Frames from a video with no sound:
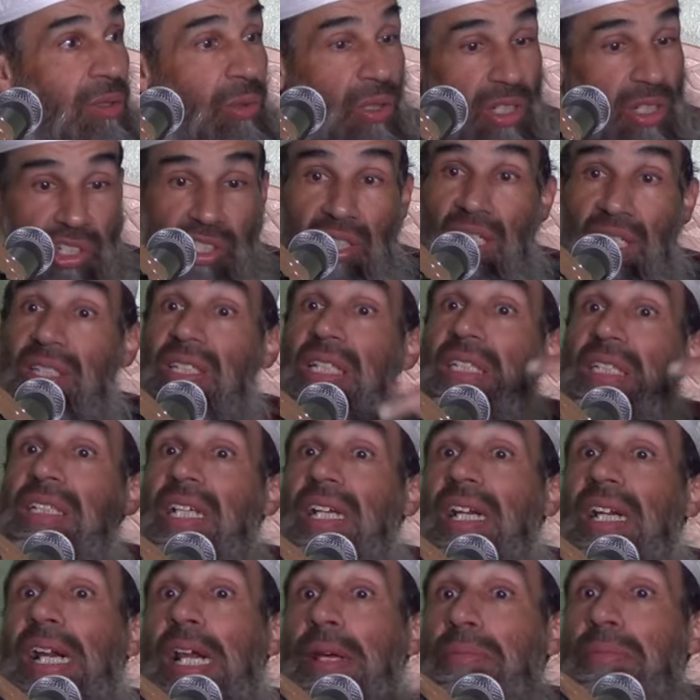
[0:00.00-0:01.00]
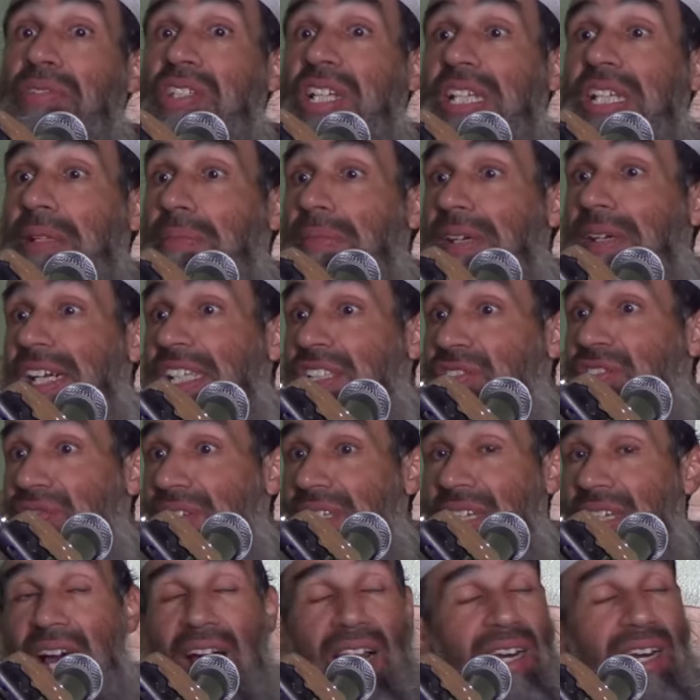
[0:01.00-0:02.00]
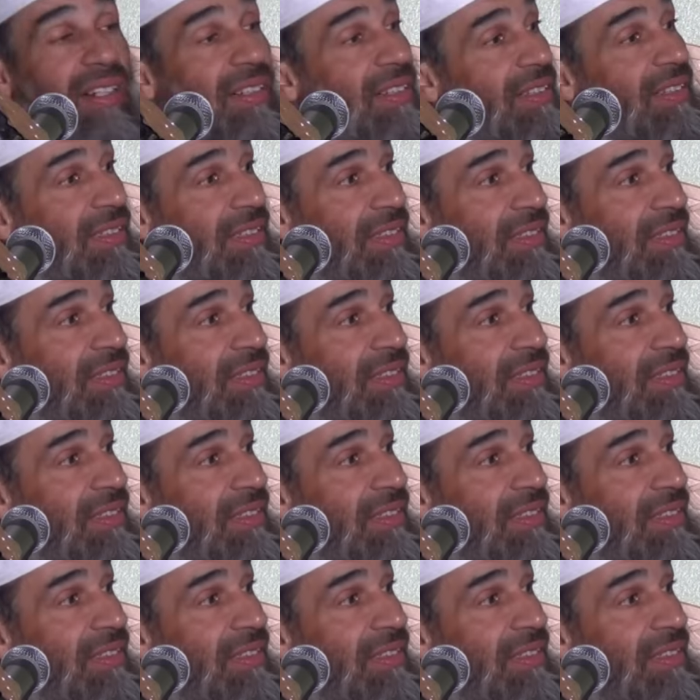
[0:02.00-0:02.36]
وشرت تتكرر خمسة المرات في النهار